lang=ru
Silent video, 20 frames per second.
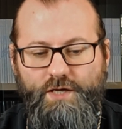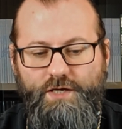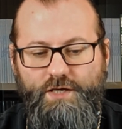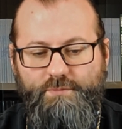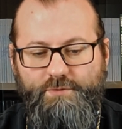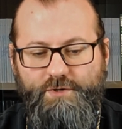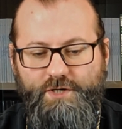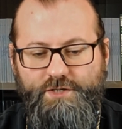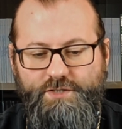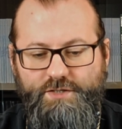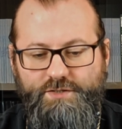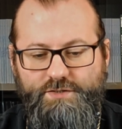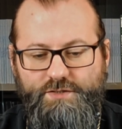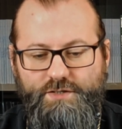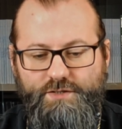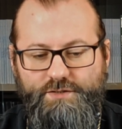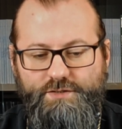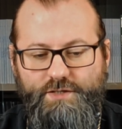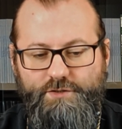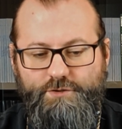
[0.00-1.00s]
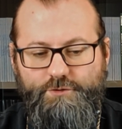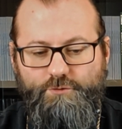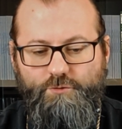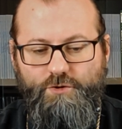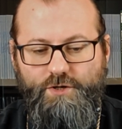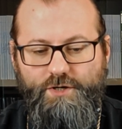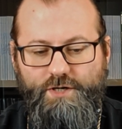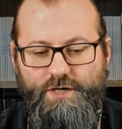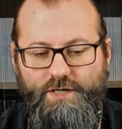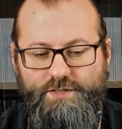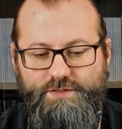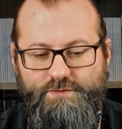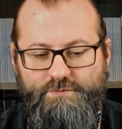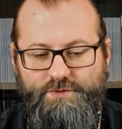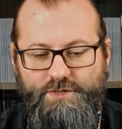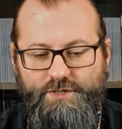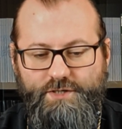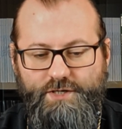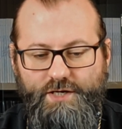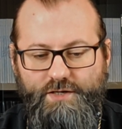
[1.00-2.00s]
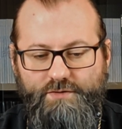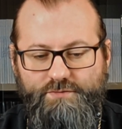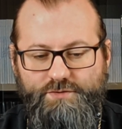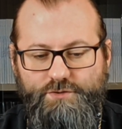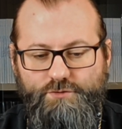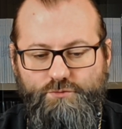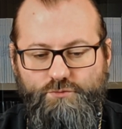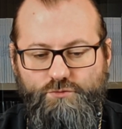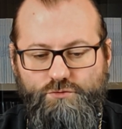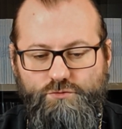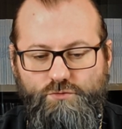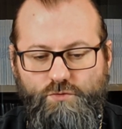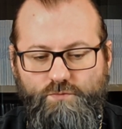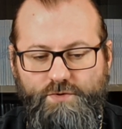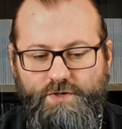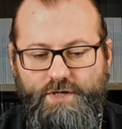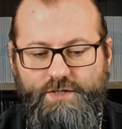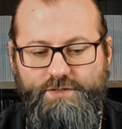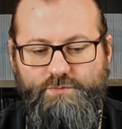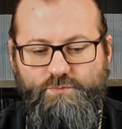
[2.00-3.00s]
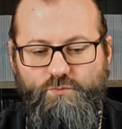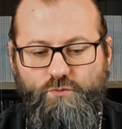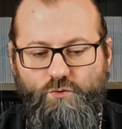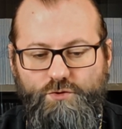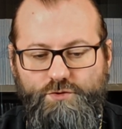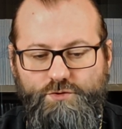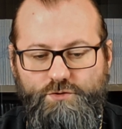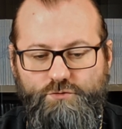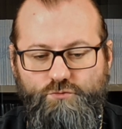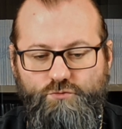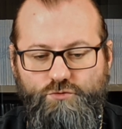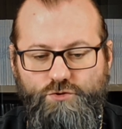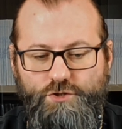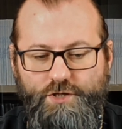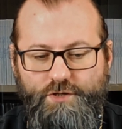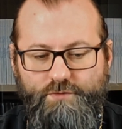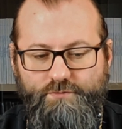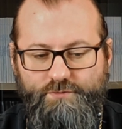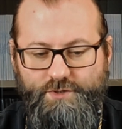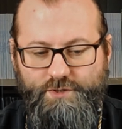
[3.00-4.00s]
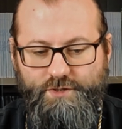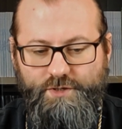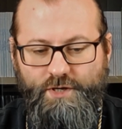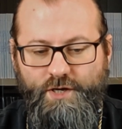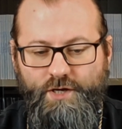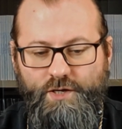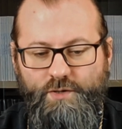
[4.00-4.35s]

и прочтите их до трех раз, вникая в силу слов ради пользы душевной.